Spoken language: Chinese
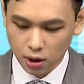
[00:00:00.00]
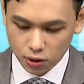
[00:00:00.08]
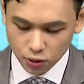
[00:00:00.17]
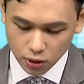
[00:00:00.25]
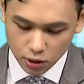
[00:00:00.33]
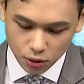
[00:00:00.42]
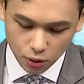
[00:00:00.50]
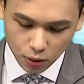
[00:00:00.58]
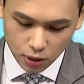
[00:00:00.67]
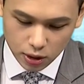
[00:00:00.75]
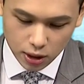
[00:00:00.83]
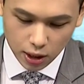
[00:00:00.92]
所以你去
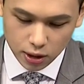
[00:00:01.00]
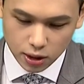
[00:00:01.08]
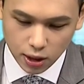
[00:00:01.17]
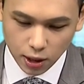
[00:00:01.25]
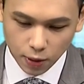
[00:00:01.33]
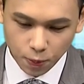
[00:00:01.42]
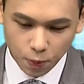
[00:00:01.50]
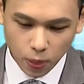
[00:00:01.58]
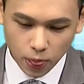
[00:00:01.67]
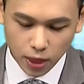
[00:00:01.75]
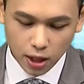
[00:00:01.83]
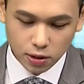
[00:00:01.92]
回想一下，
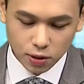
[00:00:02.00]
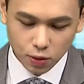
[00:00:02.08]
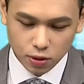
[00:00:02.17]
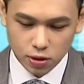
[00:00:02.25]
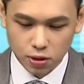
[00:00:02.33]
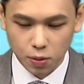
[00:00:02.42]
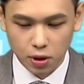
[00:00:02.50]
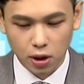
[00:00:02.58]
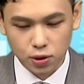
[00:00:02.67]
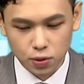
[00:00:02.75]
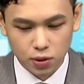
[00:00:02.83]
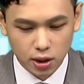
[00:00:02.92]
当时我是怎么告
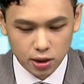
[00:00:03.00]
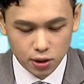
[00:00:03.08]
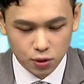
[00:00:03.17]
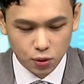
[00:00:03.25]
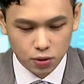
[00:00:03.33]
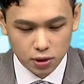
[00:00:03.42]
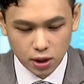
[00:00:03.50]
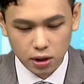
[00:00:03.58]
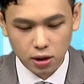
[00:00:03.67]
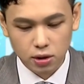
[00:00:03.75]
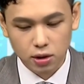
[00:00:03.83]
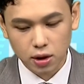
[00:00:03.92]
诉大家说这一
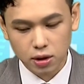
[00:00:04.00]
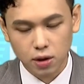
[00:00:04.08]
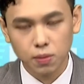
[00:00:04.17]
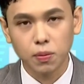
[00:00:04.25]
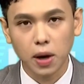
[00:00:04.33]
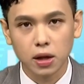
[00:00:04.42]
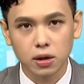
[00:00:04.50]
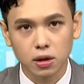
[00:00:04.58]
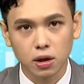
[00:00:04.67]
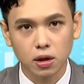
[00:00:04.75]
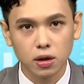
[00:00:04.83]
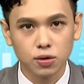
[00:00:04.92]
根跌停板
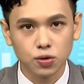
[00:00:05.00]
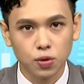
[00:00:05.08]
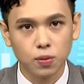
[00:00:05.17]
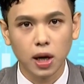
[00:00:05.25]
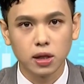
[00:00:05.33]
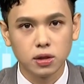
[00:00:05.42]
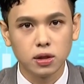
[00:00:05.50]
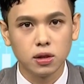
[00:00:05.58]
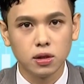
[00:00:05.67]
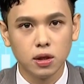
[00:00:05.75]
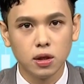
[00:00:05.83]
可以去买进，